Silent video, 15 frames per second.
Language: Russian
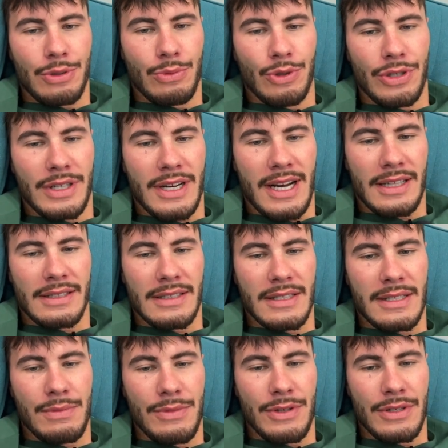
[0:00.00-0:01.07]
Почему Играт
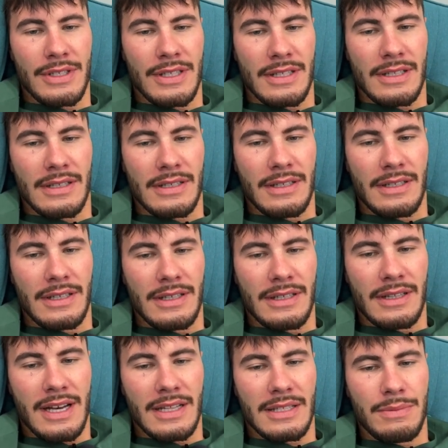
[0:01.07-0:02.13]
смеется,
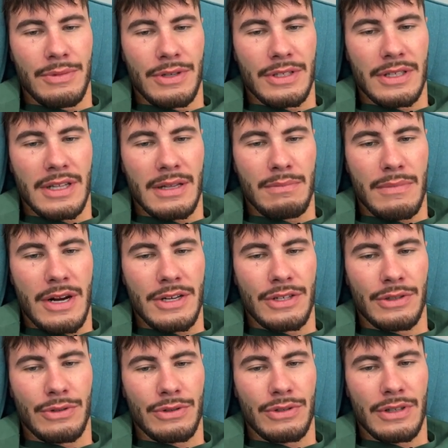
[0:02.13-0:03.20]
Игнат смеется над
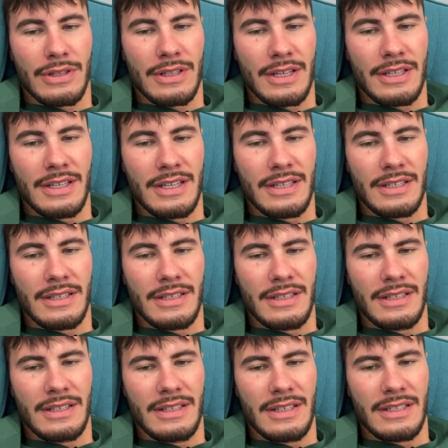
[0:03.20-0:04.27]
Машей, то, что она е-
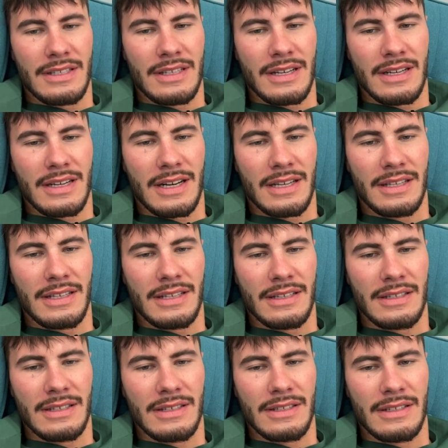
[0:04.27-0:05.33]
есть
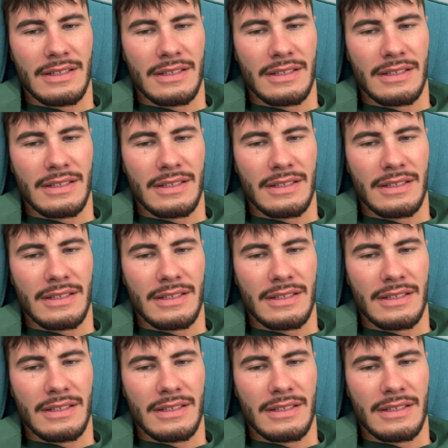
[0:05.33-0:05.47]
какахи?